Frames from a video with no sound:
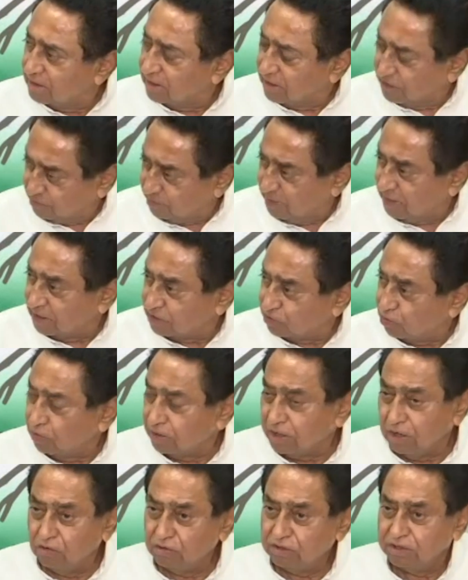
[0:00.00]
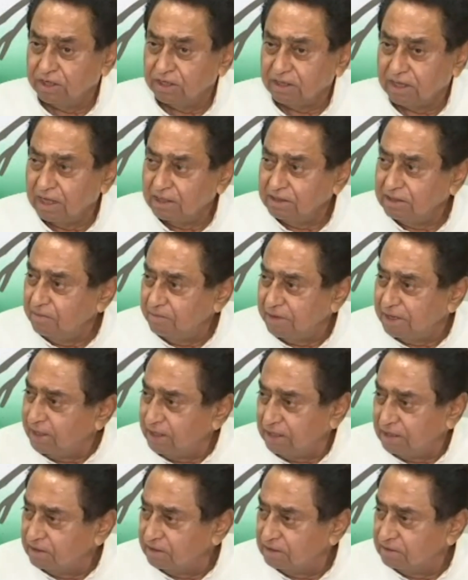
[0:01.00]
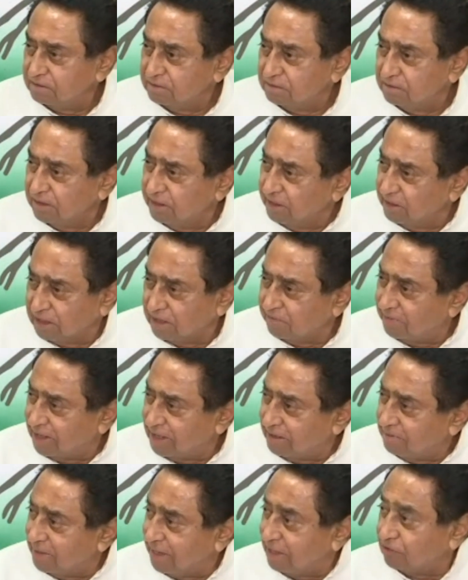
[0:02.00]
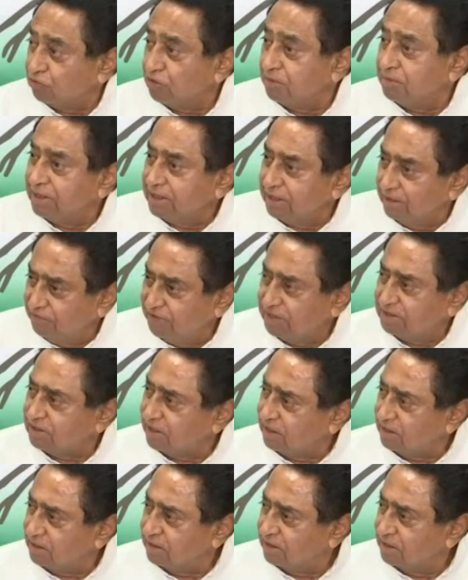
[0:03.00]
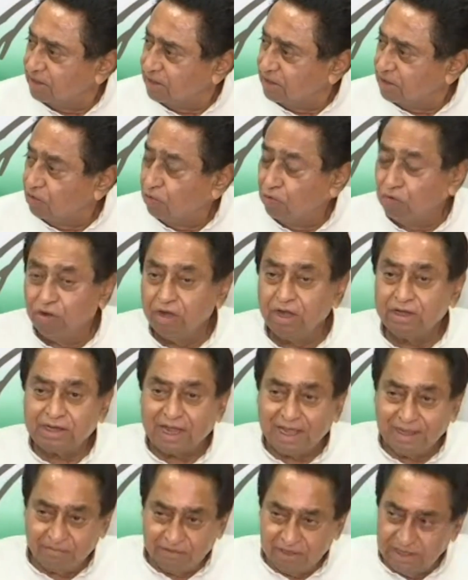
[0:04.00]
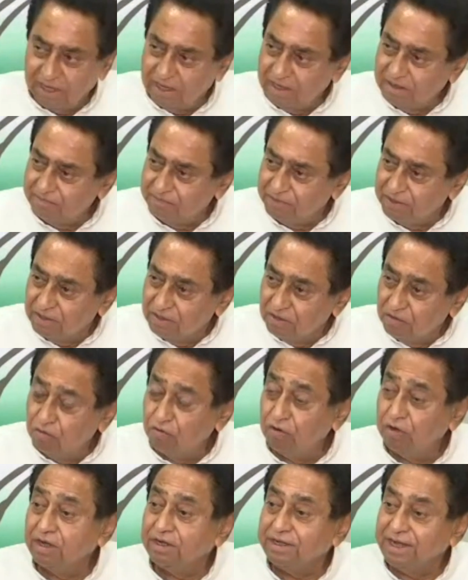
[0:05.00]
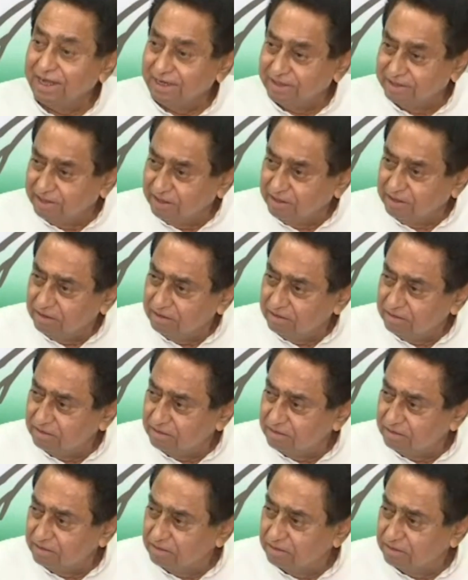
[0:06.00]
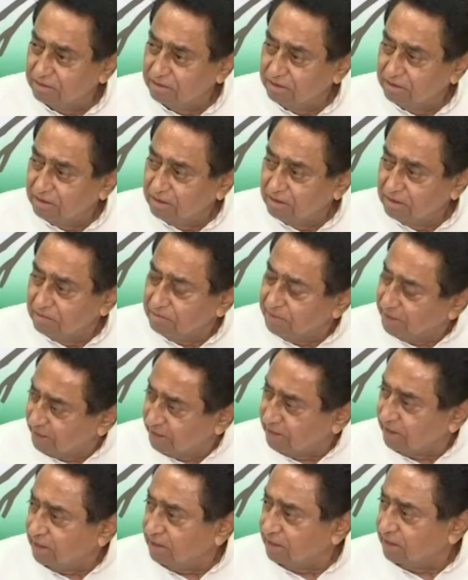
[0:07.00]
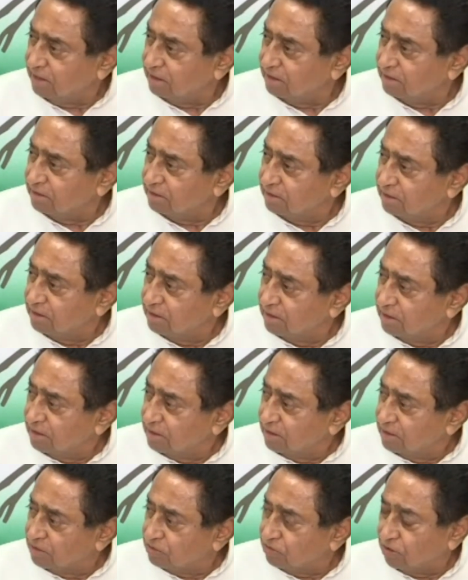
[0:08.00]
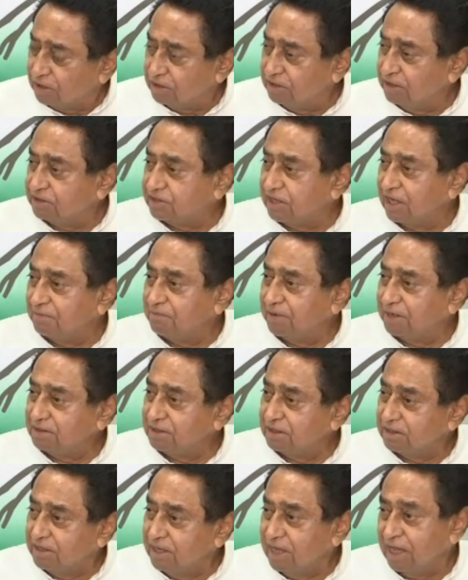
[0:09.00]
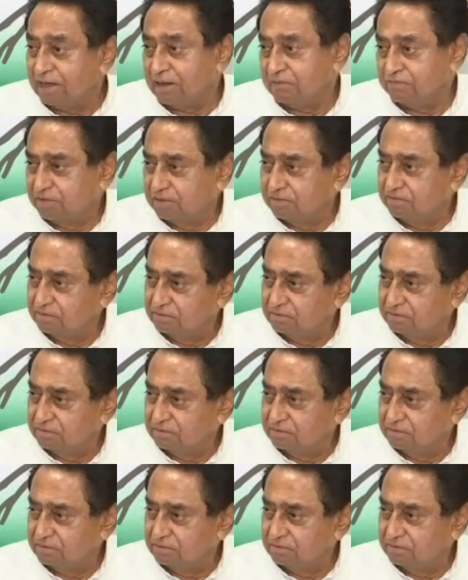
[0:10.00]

इसमें अशोक गहलोत जी ने कहा ये मैंने नहीं कर पाया मैंने तो ये मीटिंग फिक्स करी उन्होंने टाइम दिया उन्होंने डेट दी मीटिंग के लिए तो अगर ये चार पांच ने किया है आपको